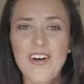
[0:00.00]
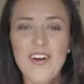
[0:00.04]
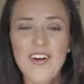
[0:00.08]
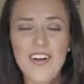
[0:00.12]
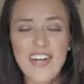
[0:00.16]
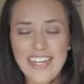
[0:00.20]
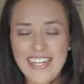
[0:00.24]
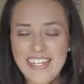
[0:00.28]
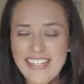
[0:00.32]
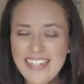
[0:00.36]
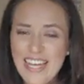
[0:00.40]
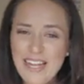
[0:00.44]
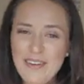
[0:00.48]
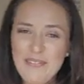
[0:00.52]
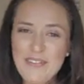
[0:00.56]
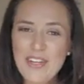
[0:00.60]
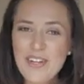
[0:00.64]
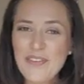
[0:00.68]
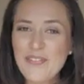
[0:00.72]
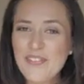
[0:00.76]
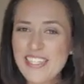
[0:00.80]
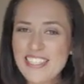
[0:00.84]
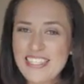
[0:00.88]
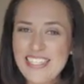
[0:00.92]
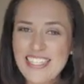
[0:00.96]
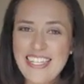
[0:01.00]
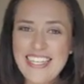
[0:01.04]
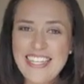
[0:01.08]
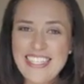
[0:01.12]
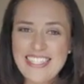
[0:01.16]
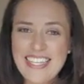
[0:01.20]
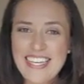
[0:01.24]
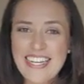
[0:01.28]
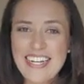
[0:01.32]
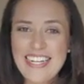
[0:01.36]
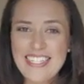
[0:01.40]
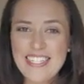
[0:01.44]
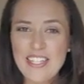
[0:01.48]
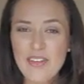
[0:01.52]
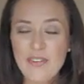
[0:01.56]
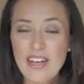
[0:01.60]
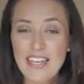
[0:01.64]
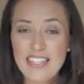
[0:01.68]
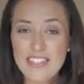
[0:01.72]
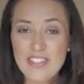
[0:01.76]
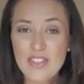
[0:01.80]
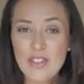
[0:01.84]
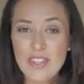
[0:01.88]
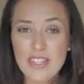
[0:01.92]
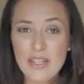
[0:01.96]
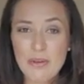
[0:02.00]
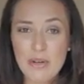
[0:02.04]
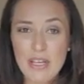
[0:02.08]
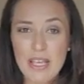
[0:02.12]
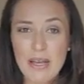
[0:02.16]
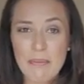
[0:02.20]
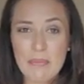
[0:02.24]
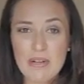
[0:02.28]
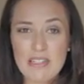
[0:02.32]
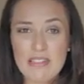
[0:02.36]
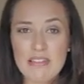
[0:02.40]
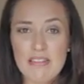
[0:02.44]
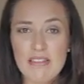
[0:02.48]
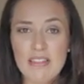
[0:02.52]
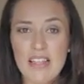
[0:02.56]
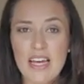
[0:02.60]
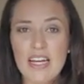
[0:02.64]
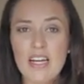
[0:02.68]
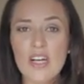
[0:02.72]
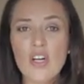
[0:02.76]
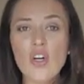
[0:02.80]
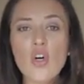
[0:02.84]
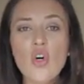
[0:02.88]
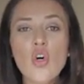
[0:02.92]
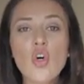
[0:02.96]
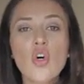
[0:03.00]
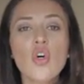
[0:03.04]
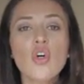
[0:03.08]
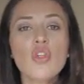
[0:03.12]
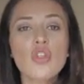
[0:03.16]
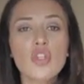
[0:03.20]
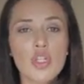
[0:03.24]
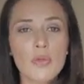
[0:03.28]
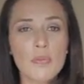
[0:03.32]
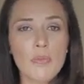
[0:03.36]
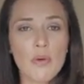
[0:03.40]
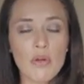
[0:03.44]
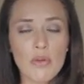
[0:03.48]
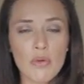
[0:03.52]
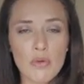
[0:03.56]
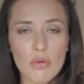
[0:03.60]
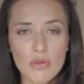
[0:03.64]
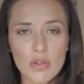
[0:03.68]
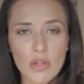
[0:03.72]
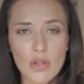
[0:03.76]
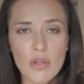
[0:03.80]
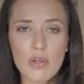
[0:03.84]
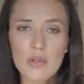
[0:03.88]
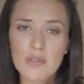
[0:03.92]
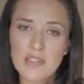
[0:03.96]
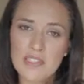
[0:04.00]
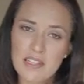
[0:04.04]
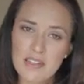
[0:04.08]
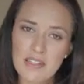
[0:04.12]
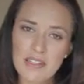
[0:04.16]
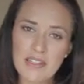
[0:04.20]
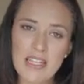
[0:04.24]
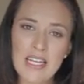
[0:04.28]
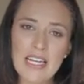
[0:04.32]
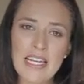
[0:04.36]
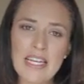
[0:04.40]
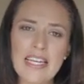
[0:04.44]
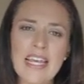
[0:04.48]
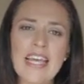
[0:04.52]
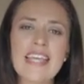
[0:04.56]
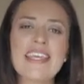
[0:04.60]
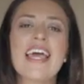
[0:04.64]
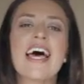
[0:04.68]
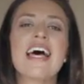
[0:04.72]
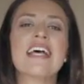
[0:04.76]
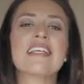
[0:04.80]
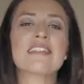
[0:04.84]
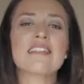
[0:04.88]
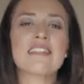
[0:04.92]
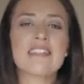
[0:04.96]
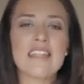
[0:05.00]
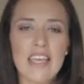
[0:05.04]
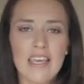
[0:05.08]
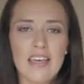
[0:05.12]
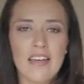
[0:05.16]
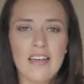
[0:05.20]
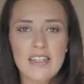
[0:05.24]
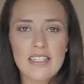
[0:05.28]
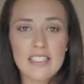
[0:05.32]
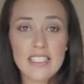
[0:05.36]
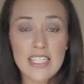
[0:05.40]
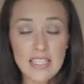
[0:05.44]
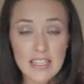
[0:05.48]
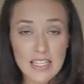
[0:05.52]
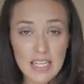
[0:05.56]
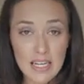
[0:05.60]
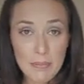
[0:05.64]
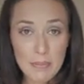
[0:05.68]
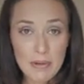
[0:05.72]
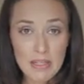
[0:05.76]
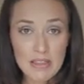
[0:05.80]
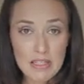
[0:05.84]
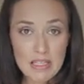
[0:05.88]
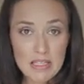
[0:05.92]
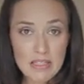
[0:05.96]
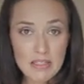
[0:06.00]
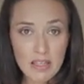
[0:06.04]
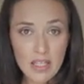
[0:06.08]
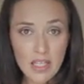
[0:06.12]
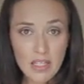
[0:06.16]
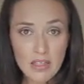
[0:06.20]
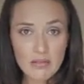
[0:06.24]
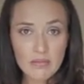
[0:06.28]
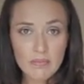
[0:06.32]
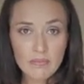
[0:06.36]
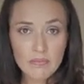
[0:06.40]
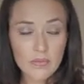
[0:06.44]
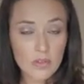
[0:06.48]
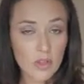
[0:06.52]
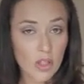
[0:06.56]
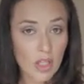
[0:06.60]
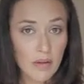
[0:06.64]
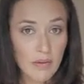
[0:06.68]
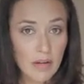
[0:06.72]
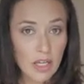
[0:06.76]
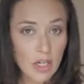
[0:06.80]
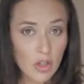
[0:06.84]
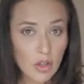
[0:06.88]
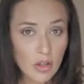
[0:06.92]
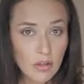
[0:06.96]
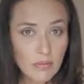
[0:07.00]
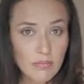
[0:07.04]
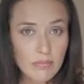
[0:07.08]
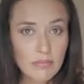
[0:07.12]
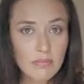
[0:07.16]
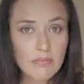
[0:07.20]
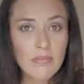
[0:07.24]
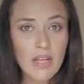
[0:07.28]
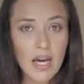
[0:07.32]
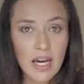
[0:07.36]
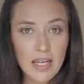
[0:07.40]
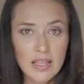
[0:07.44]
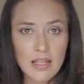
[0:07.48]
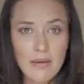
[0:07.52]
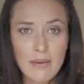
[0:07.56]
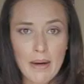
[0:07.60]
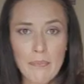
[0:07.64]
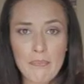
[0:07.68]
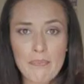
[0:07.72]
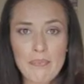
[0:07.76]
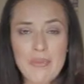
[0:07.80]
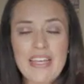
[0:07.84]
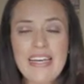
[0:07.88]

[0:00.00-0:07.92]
Hola, ¿qué tal? Mi nombre es Liz y en esta ocasión te voy a presentar otro producto de nuestra tienda en línea. Ya sé, ¿ya te la aprendiste? ¿Todavía no? Ahí te va